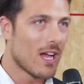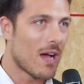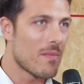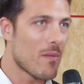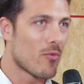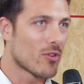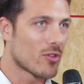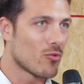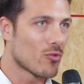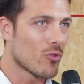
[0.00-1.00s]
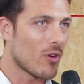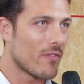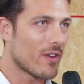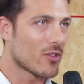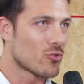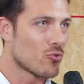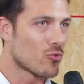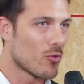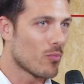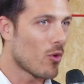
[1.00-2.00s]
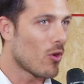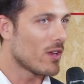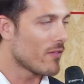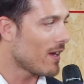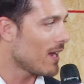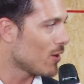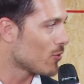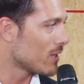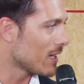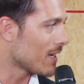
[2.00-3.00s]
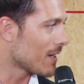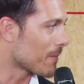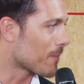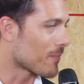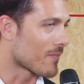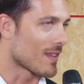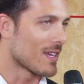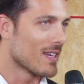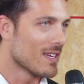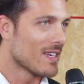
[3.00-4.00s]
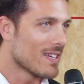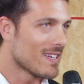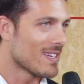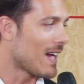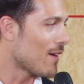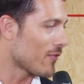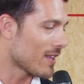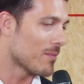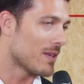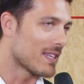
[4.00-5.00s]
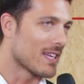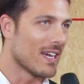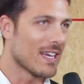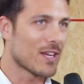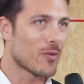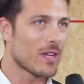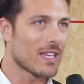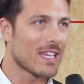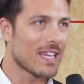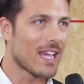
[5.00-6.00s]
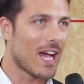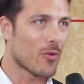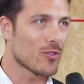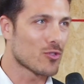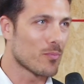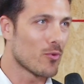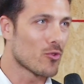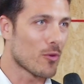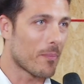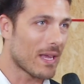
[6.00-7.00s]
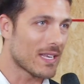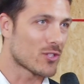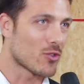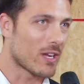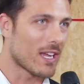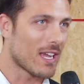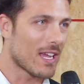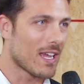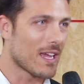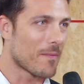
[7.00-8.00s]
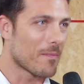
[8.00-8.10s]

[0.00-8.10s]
abbiamo ritenuto aver raggiunto un buon livello di mh, mm, affidabilità. affidabilità. e quindi a questo punto penso che mh,